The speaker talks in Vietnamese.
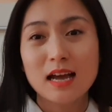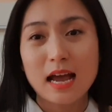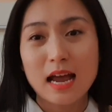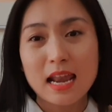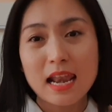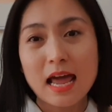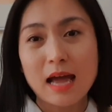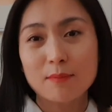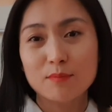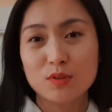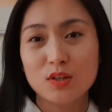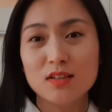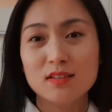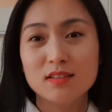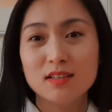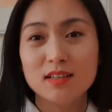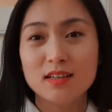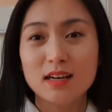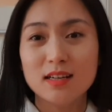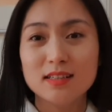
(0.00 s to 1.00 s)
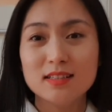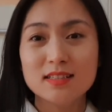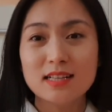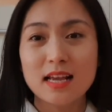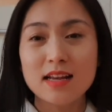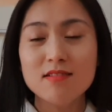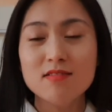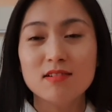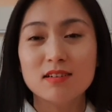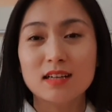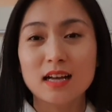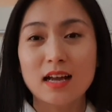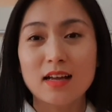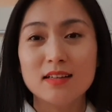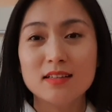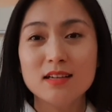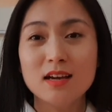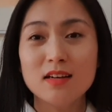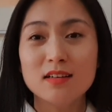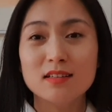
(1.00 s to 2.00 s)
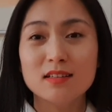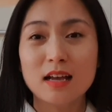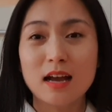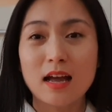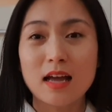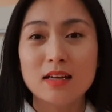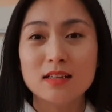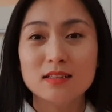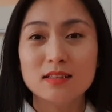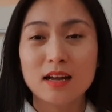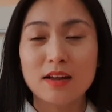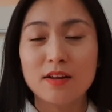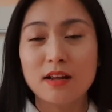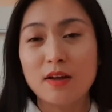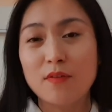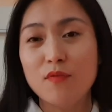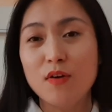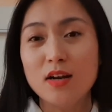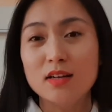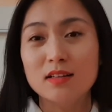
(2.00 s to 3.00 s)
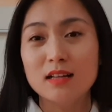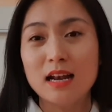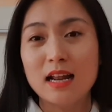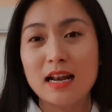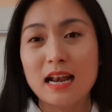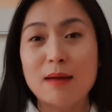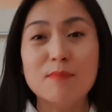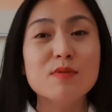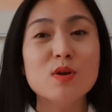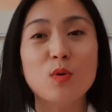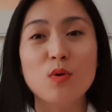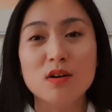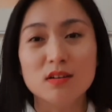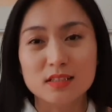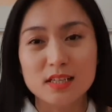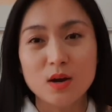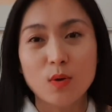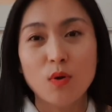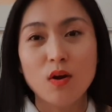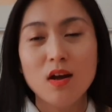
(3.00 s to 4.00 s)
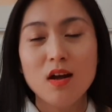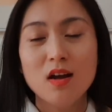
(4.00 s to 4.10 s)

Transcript: ai làm thì người đấy sẽ được cái nhận cái cái cái phần tức là làm nhiều hưởng nhiều.